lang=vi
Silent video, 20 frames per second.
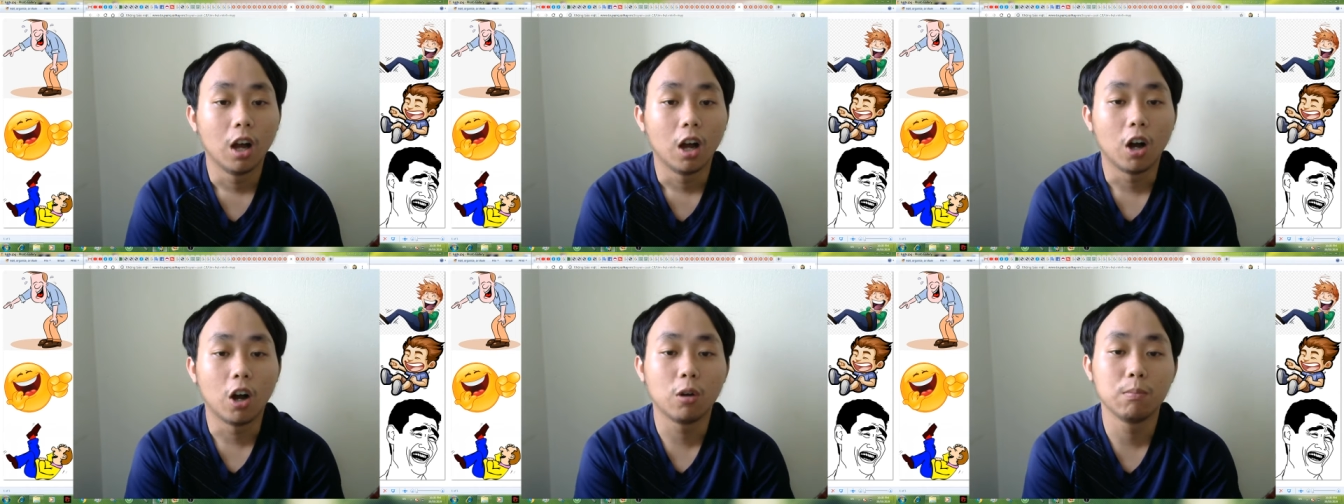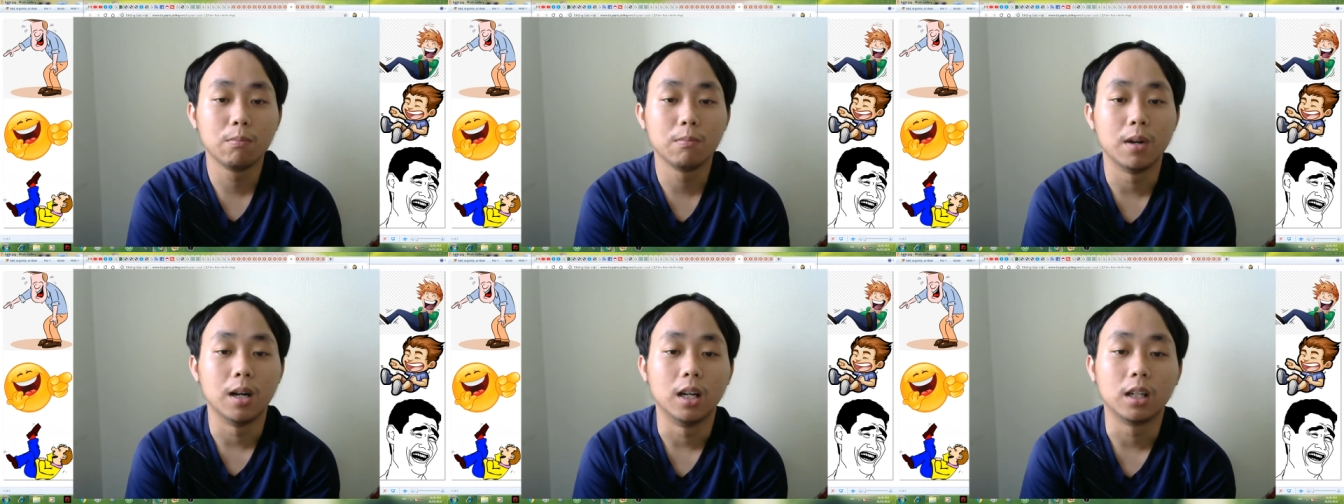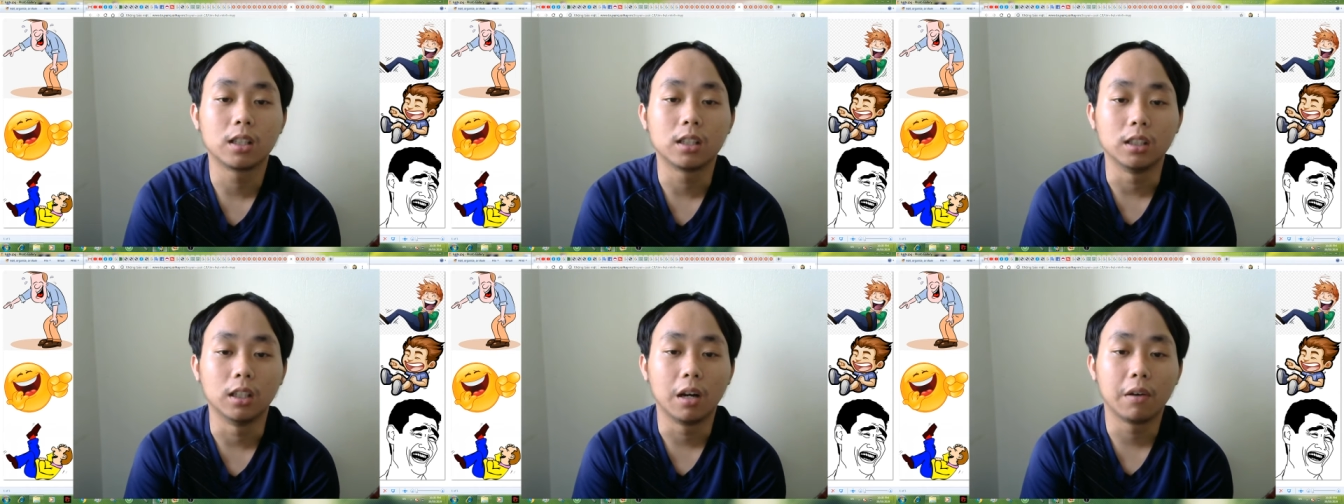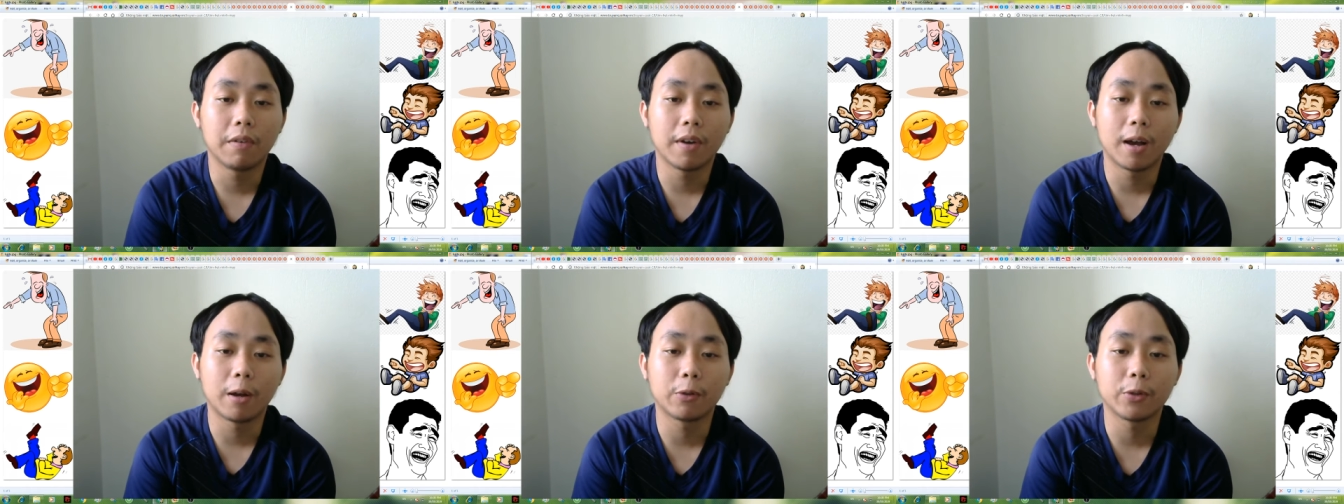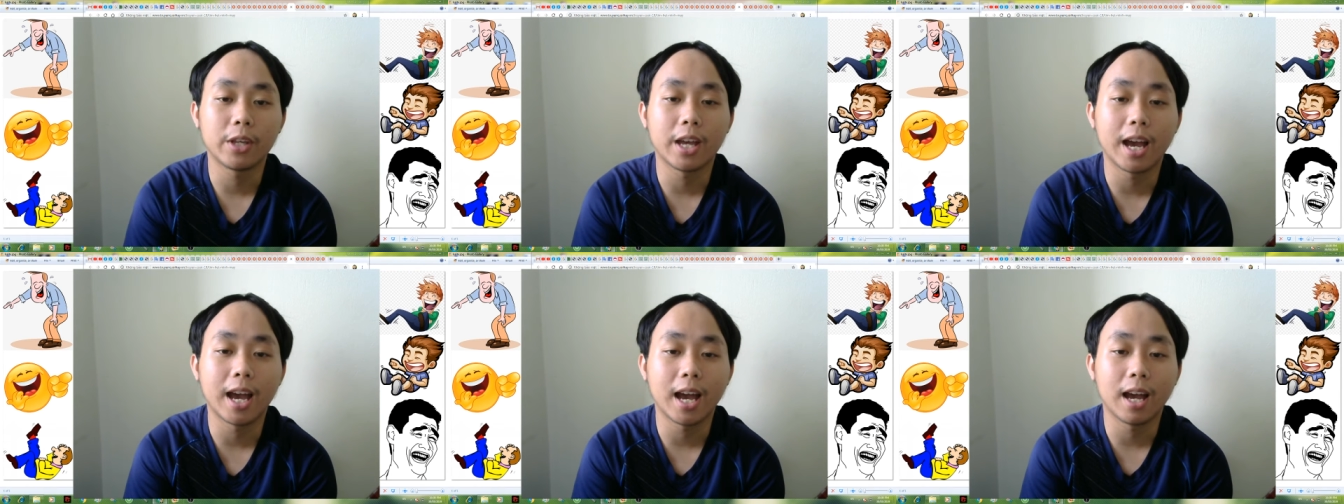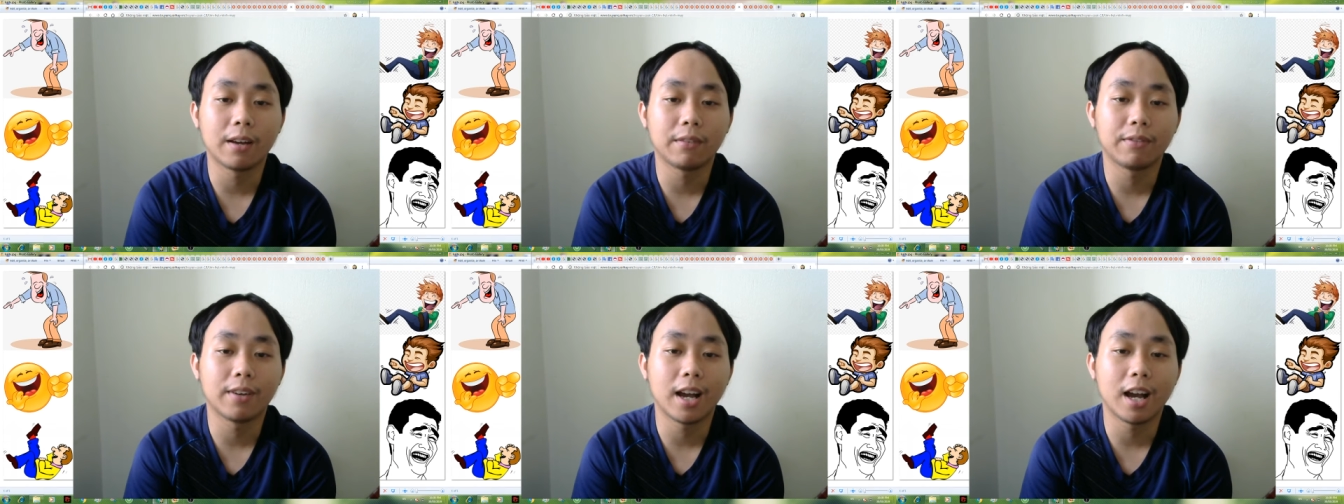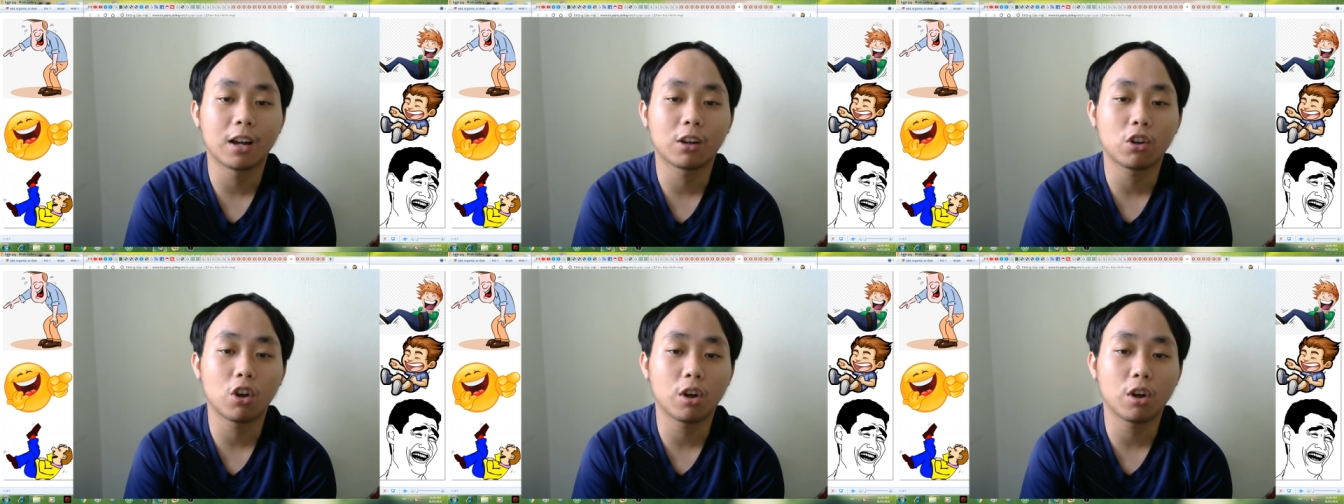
Ông mở cửa vào nhà và